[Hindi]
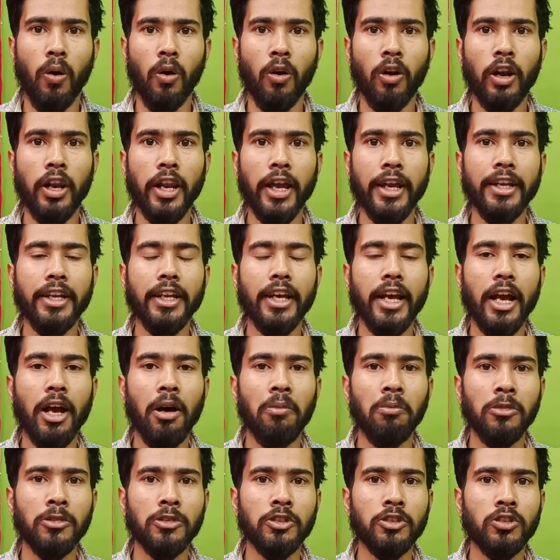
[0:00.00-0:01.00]
ऑनलाइन
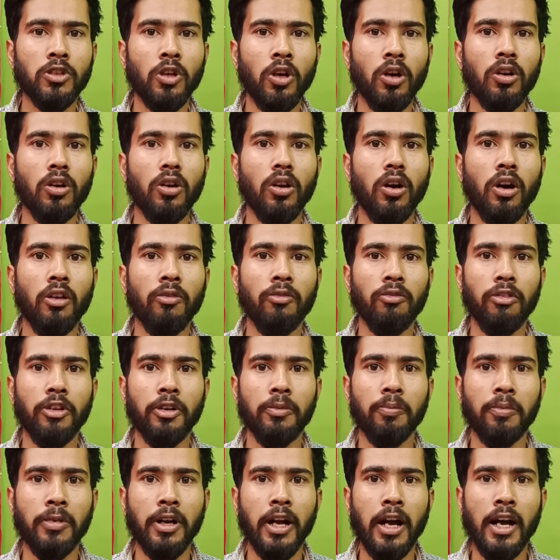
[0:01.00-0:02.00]
अमेज़ॉन और
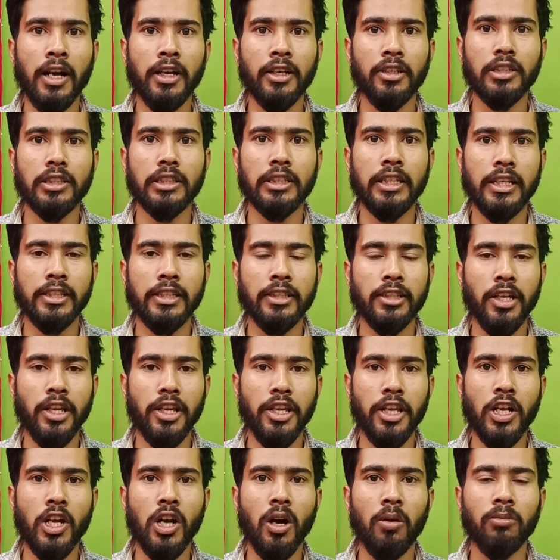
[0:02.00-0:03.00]
फ्लिपकार्ट जैसे
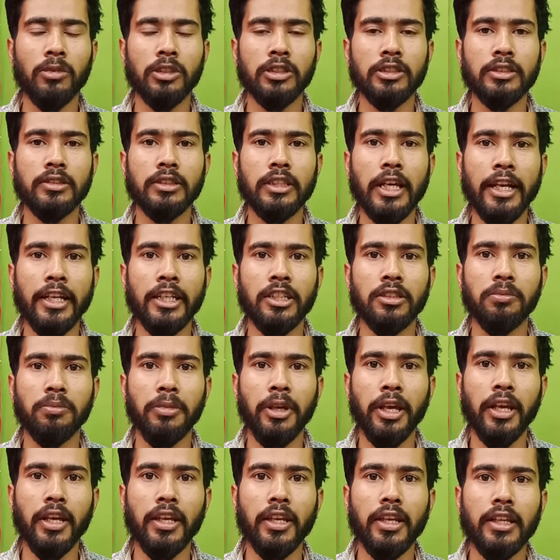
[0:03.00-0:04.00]
ई कॉमर्स साइट्स
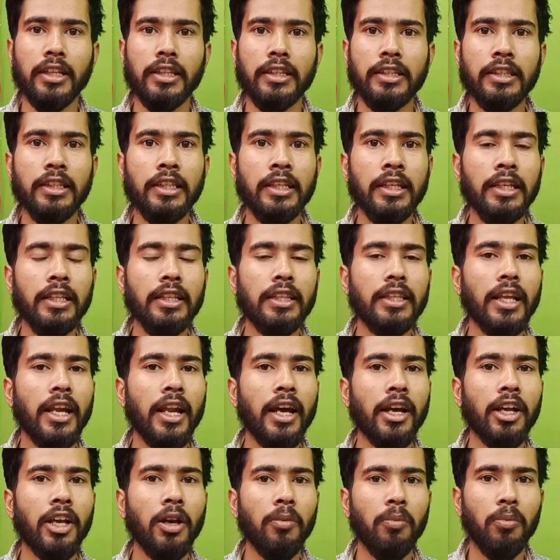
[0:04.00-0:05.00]
में तीन
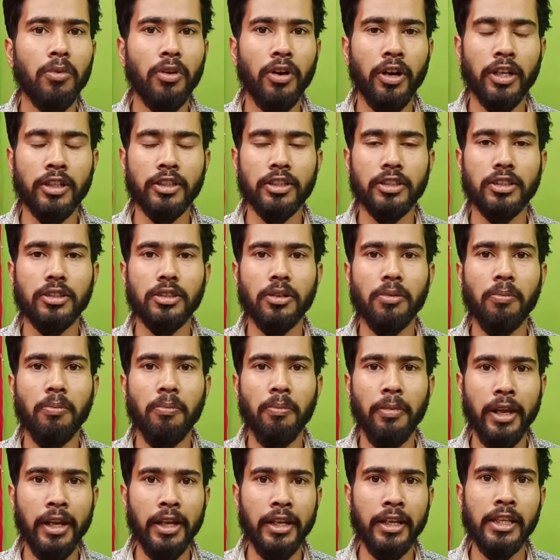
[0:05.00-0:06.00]
तरह के प्रोडक्ट्स
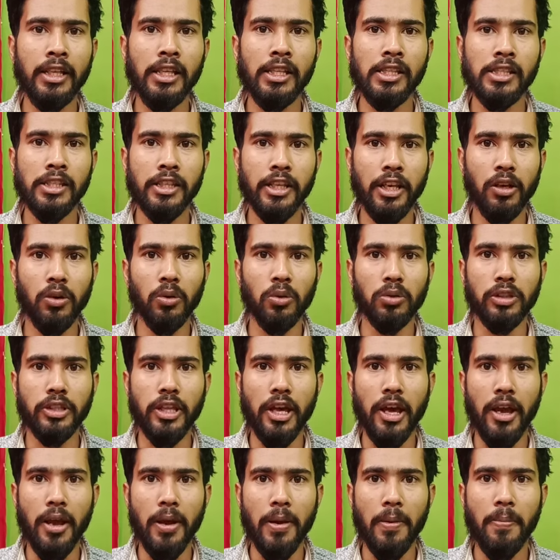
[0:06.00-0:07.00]
मेनली सेल
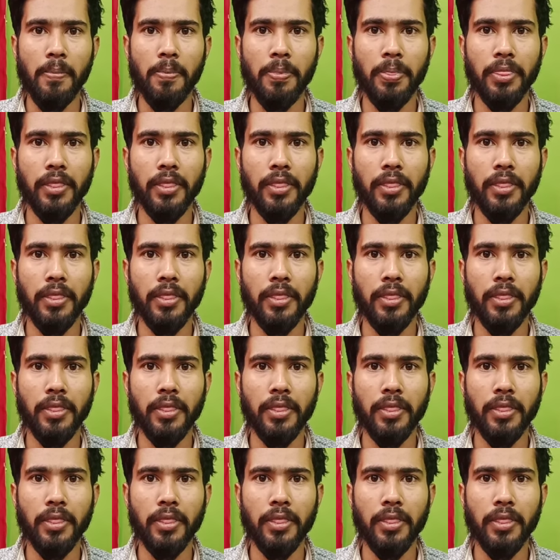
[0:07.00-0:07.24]
होते हैं